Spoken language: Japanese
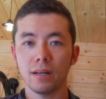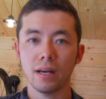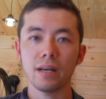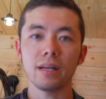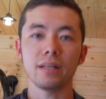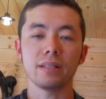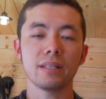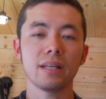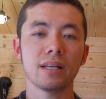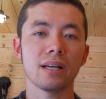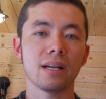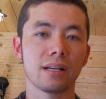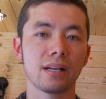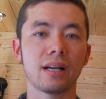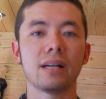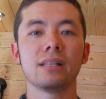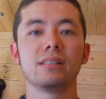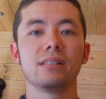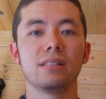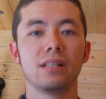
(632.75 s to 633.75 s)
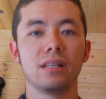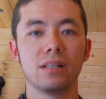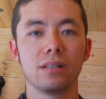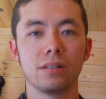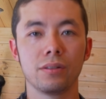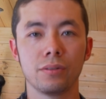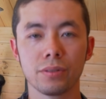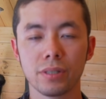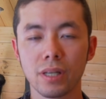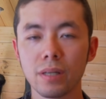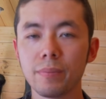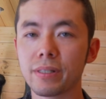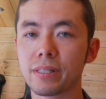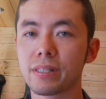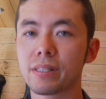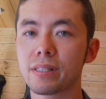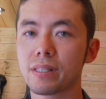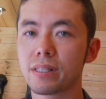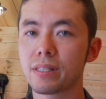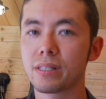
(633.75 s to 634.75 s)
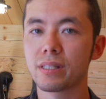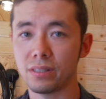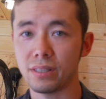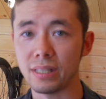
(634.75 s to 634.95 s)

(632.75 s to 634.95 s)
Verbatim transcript: はい、てな感じでございます。